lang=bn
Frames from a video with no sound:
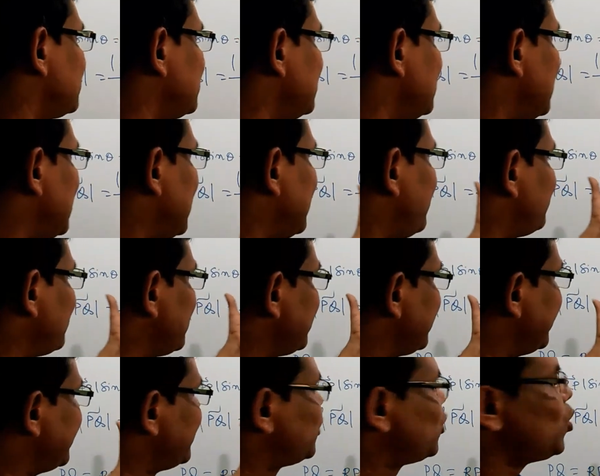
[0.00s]
আমরা এ
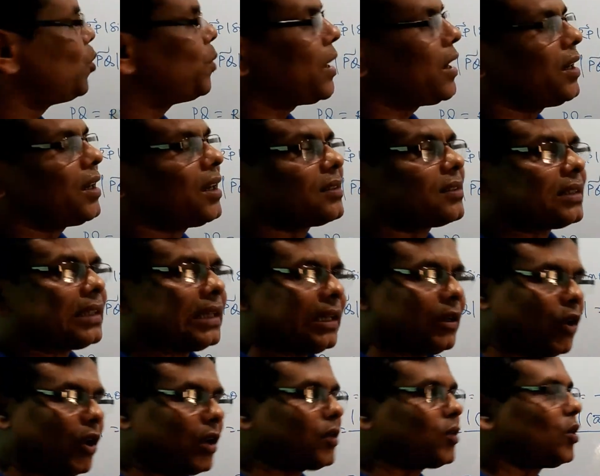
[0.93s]
টু মাইনাস এ
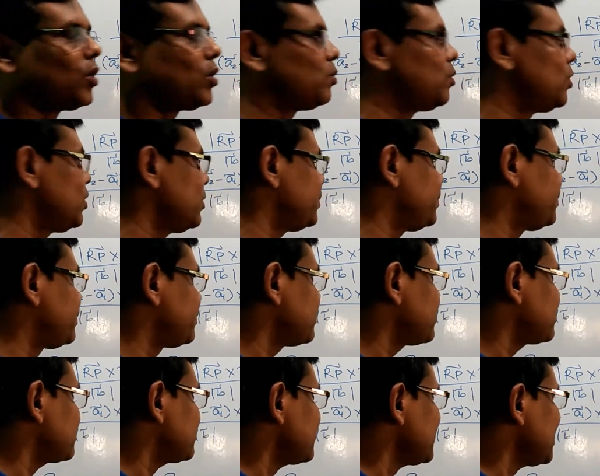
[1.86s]
ওয়ান করবো
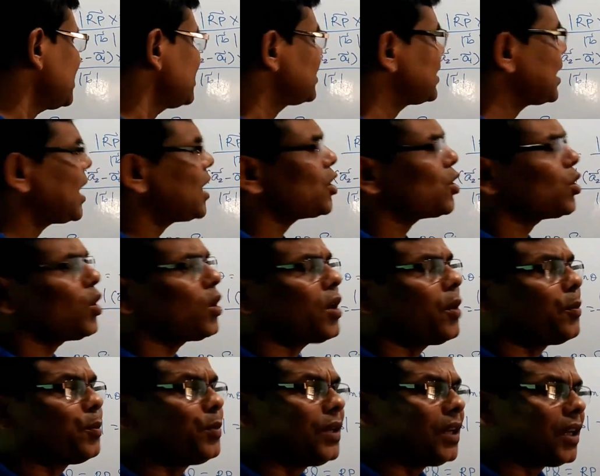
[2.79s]
তার সঙ্গে
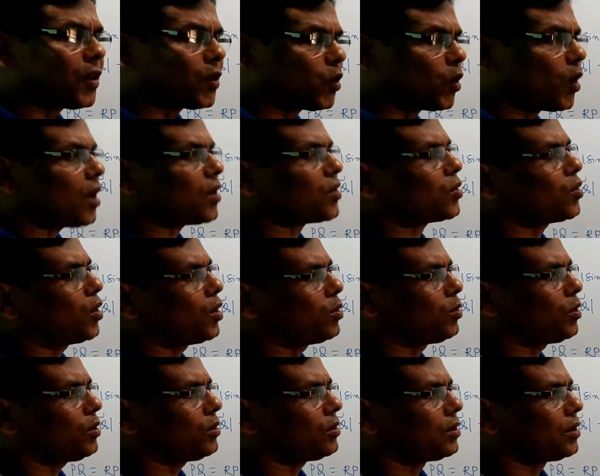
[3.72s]
বি এর ক্রস করব
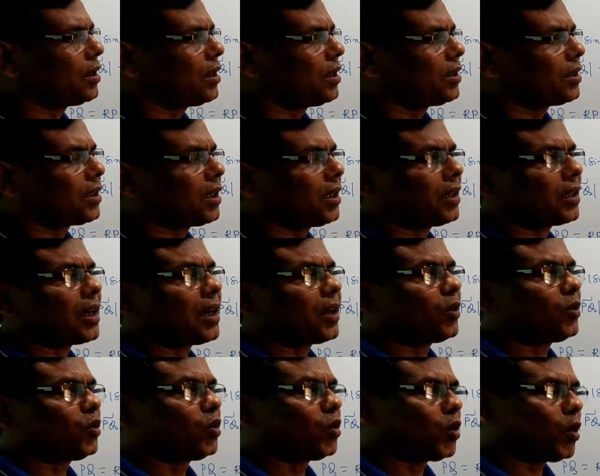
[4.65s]
সে কারণ
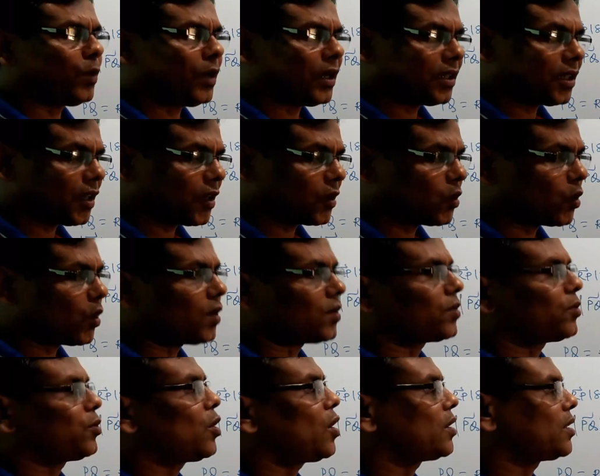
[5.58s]
দুটো ভেক্টরের ক্রস
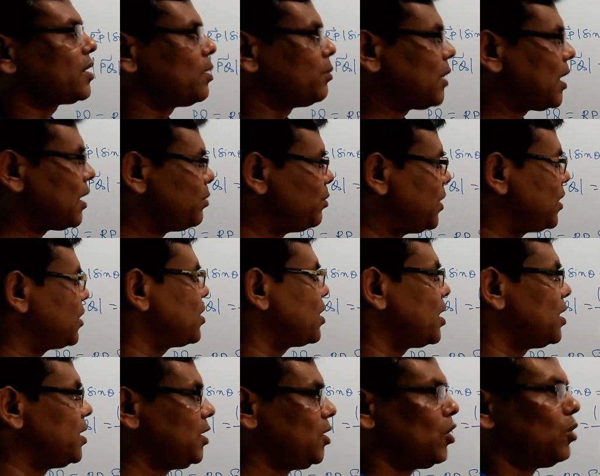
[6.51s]
প্রোডাক্টের মান বের করার
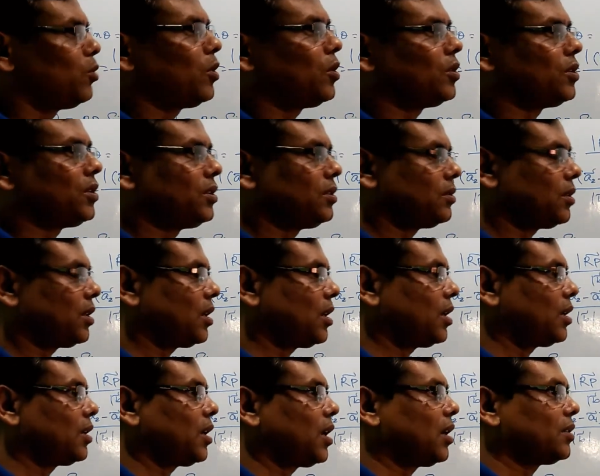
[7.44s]
নিয়মও
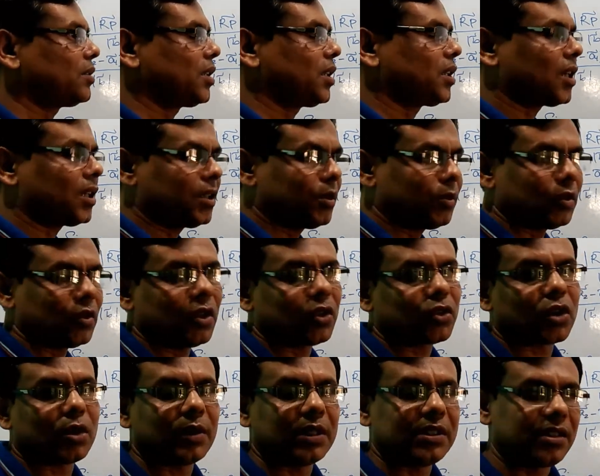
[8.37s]
শিক্ষার্থী বন্ধুরা
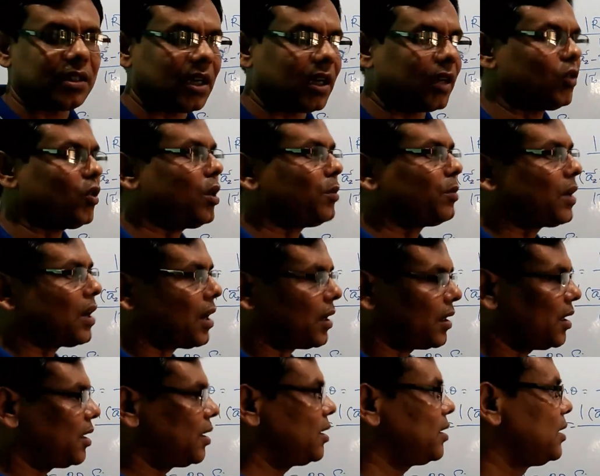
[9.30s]
সবাই জানো আমরা
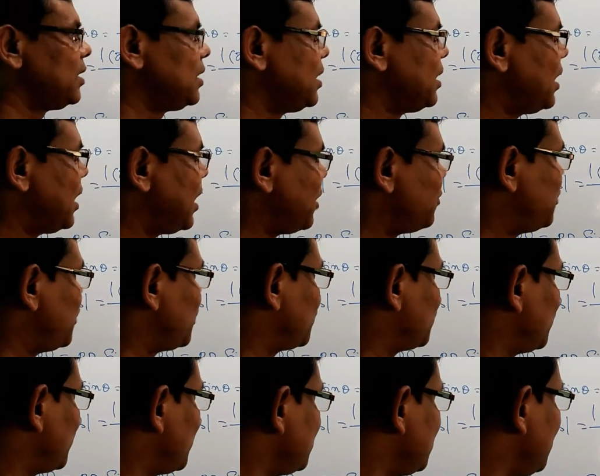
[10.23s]
আগে আপলোড
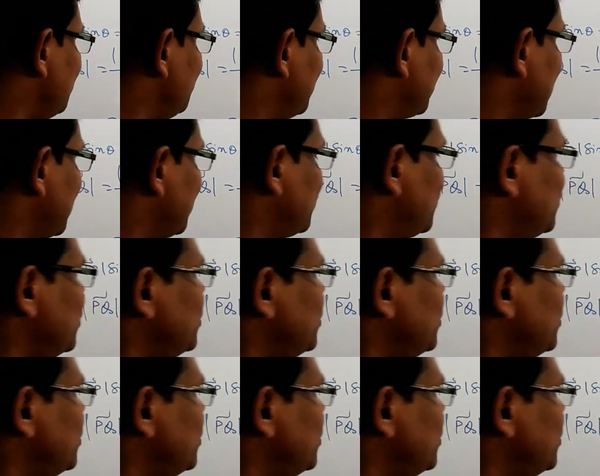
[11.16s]
করেছি এই বিষয়গুলো